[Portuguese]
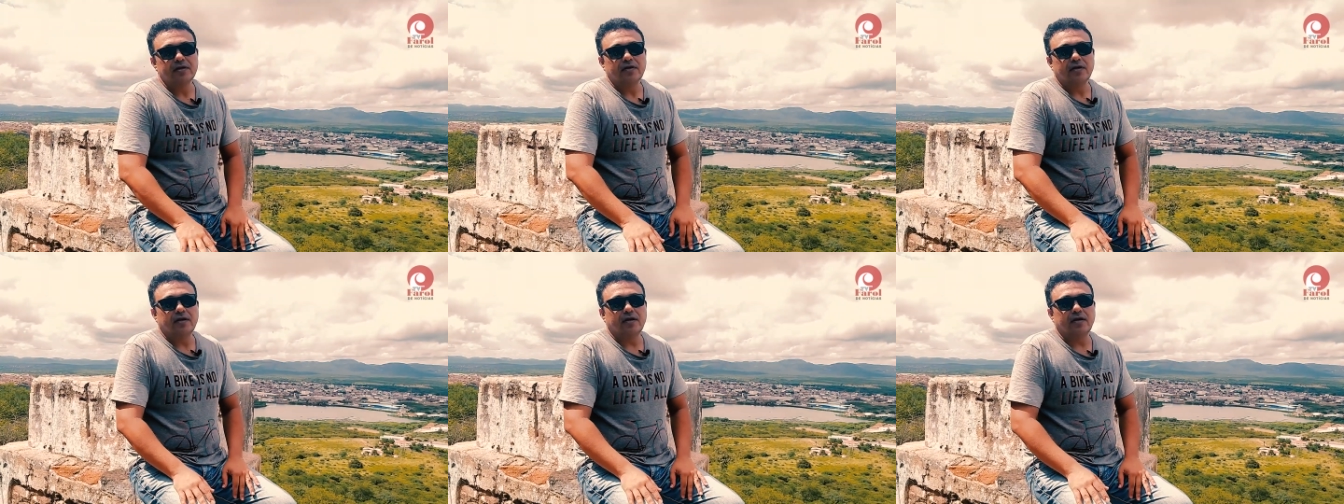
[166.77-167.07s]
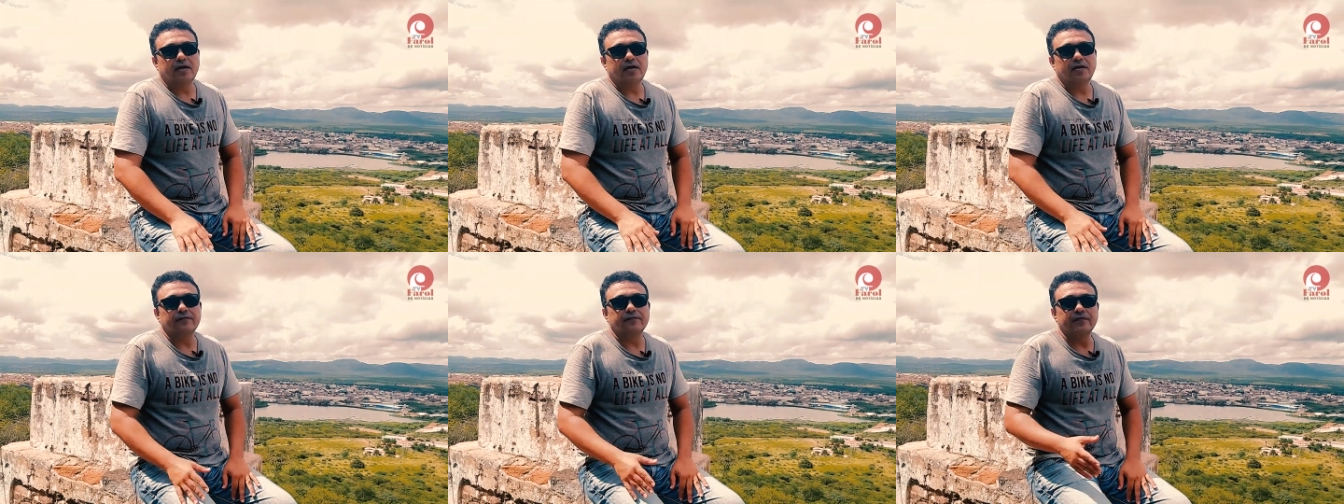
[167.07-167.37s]

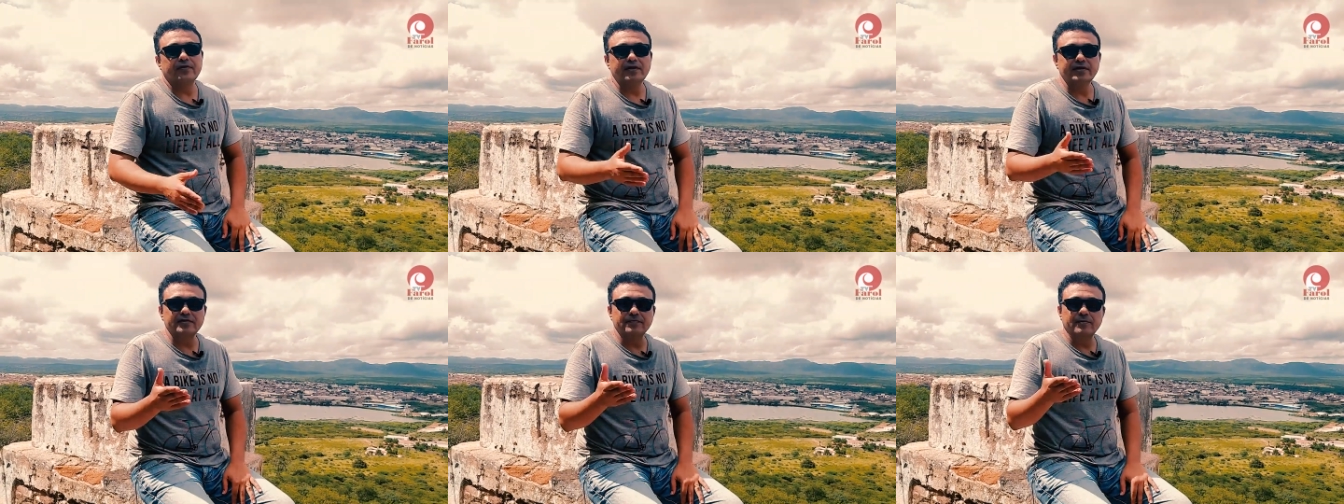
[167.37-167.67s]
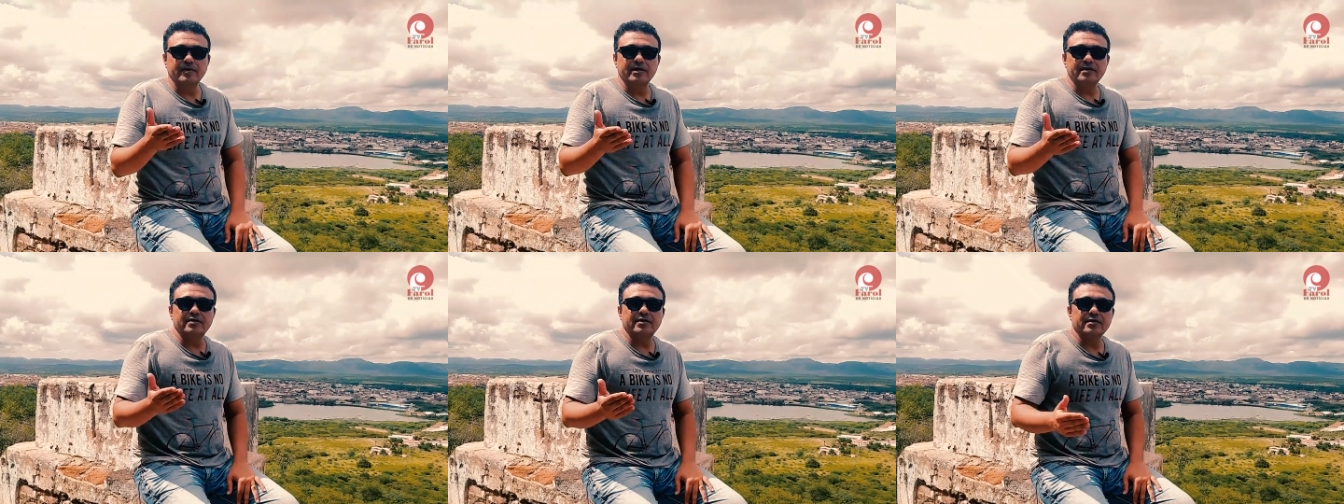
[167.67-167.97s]
É,
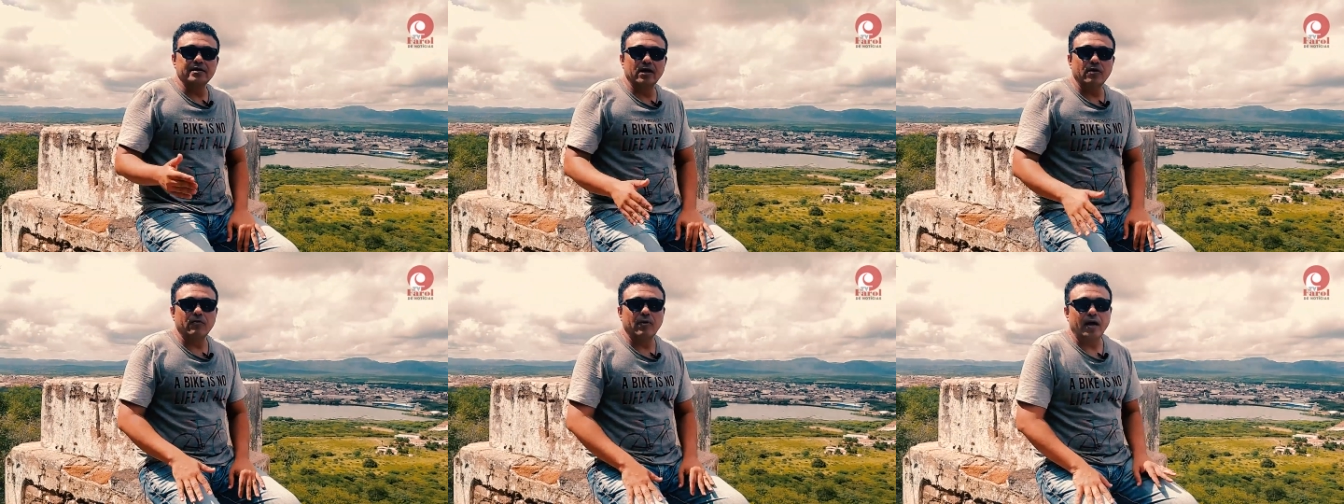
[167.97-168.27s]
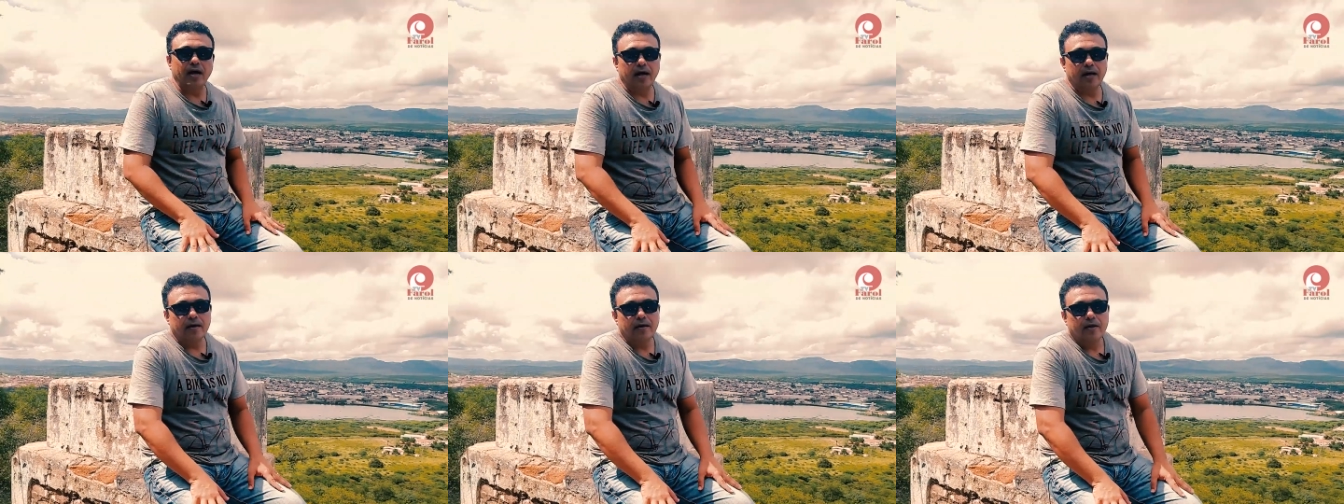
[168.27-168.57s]
infelizmente não
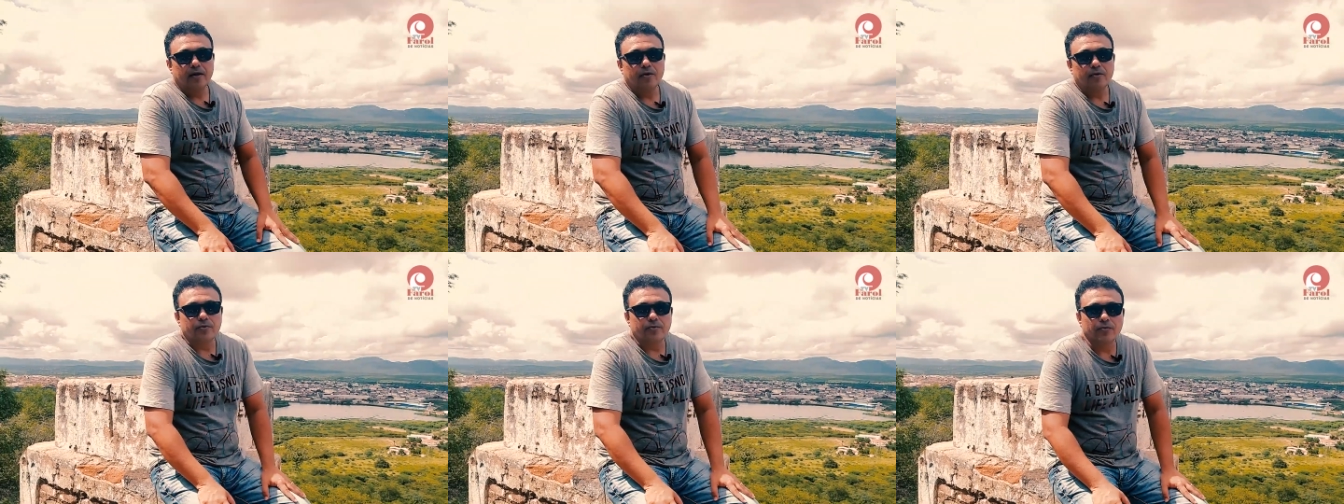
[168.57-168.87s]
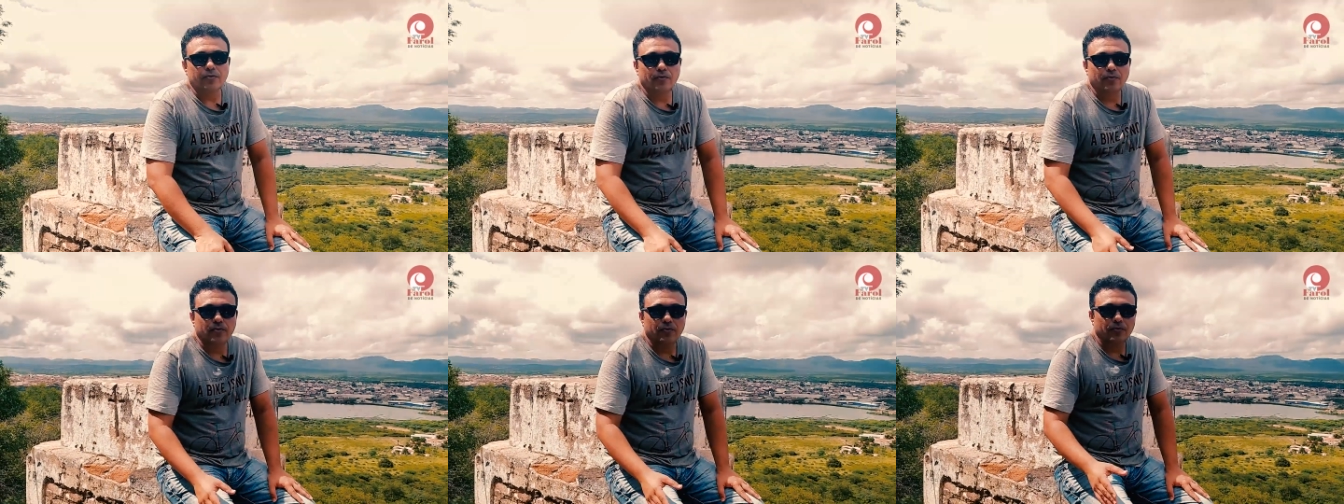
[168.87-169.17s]
há
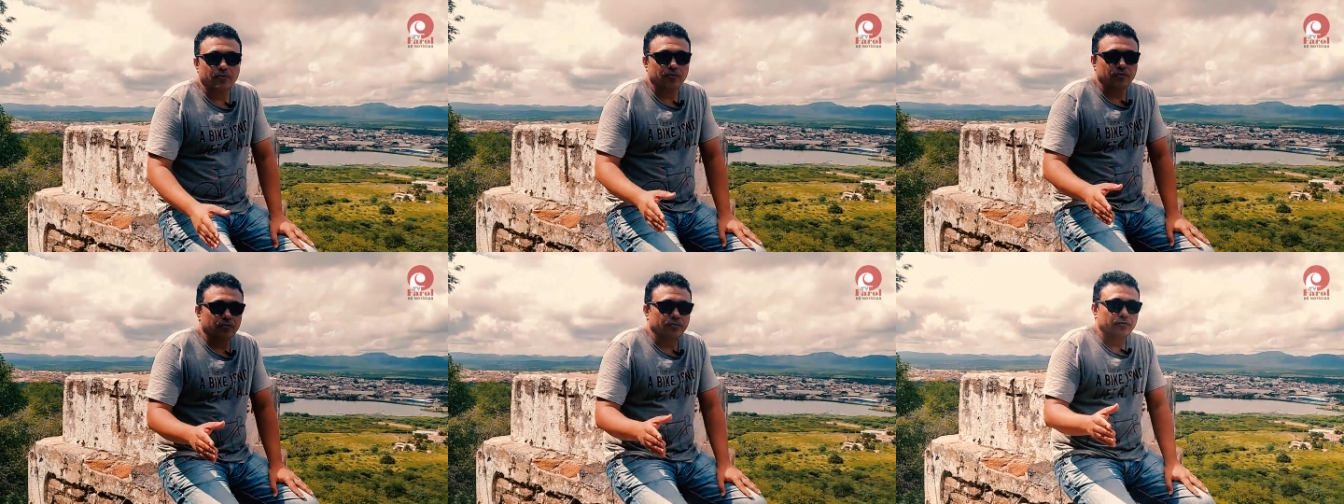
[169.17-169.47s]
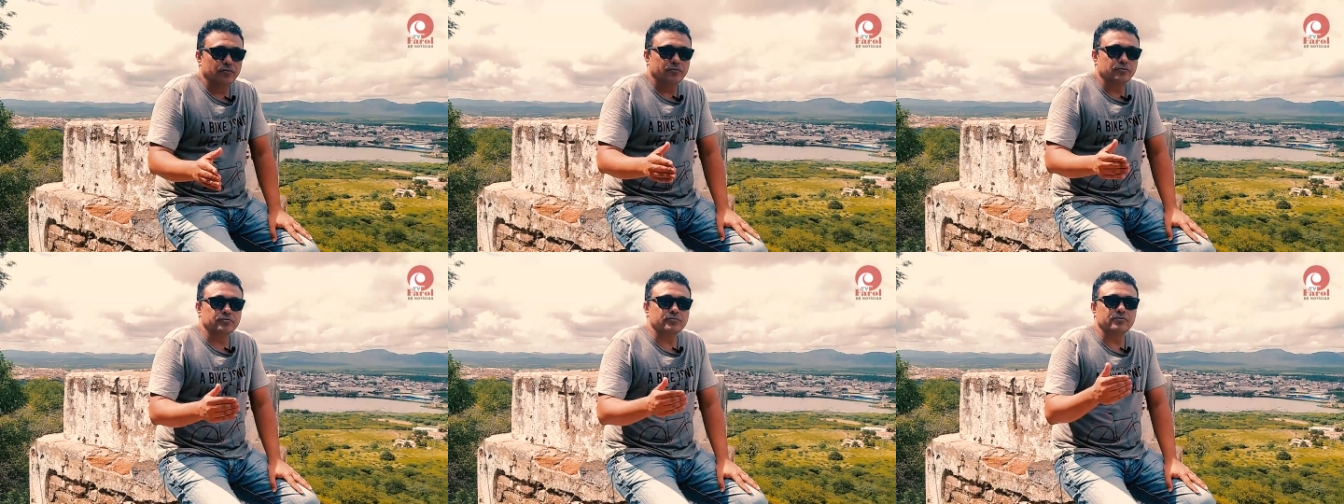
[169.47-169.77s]

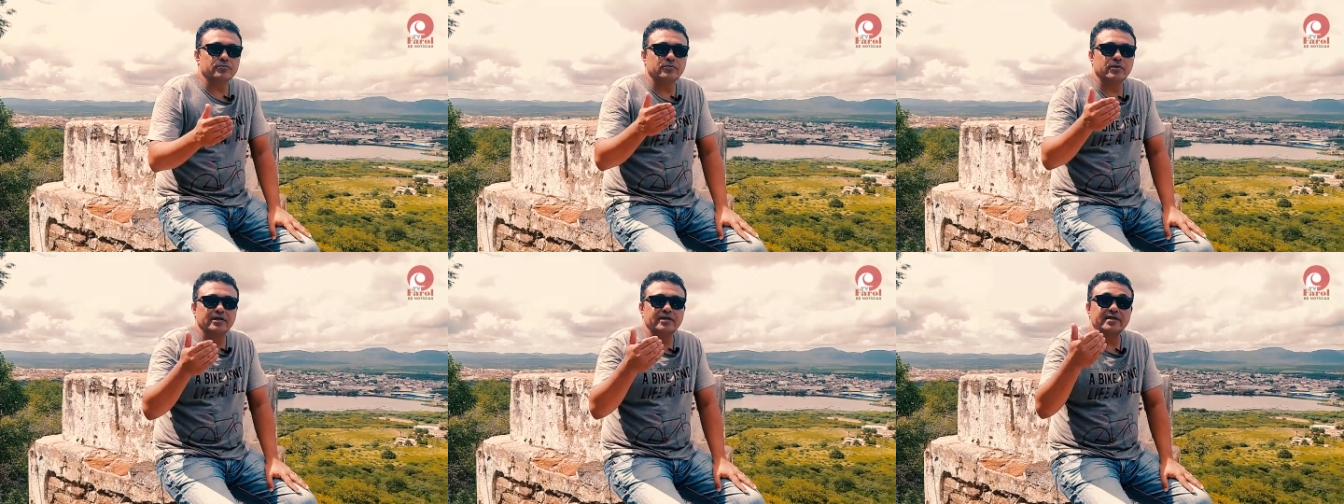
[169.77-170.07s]
um, um, uma